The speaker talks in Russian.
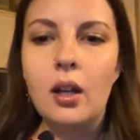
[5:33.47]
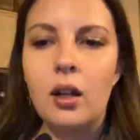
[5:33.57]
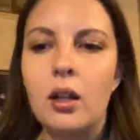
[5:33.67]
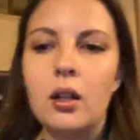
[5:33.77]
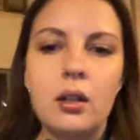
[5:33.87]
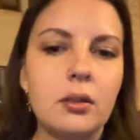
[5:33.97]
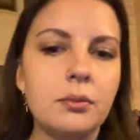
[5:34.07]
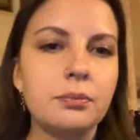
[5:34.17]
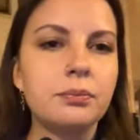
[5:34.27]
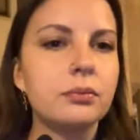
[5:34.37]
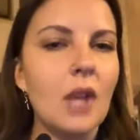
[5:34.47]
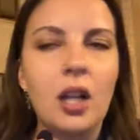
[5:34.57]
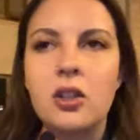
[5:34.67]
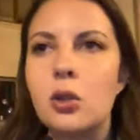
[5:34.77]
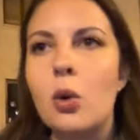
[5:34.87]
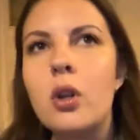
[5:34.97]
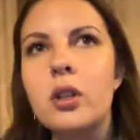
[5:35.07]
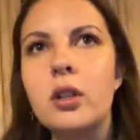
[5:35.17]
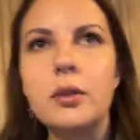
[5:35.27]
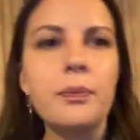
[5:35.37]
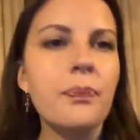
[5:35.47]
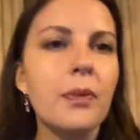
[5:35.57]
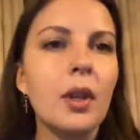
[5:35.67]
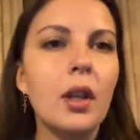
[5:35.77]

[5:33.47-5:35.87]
эм, активисты актеры,